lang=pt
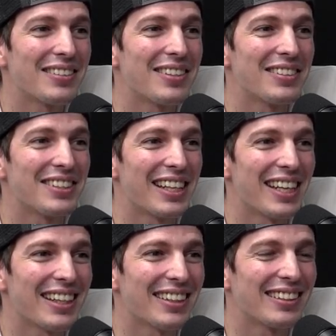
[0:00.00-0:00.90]
do seu
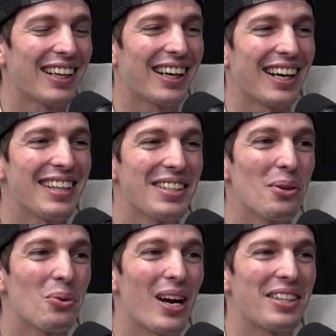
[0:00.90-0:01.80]
Zé. Na garagem não,
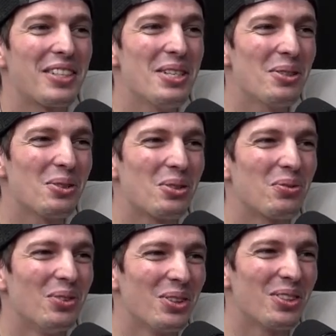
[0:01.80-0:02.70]
no quartinho dos
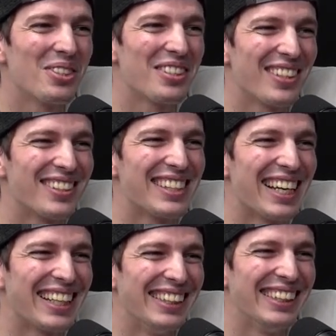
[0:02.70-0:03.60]
fundos do no seu Zé
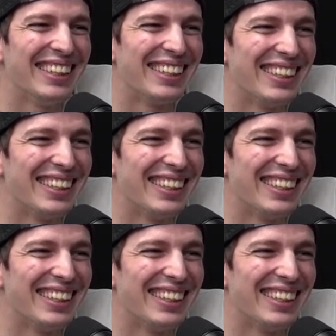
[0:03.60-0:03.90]
ali. dos fundos